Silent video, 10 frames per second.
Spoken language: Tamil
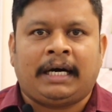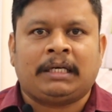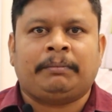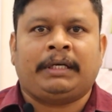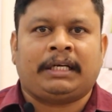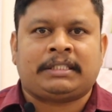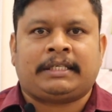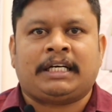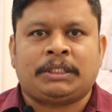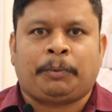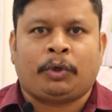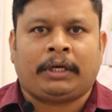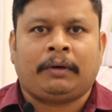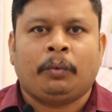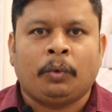ஆறு மணி நேரம் சார்ஜ்
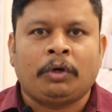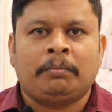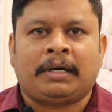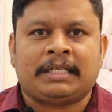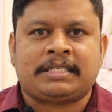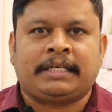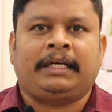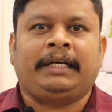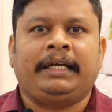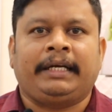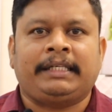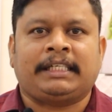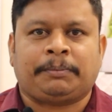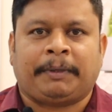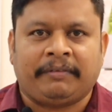போட்டால் ஒரு மாதத்துக்கு நீங்கள்
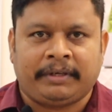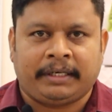ரீசார்ஜ் பண்ண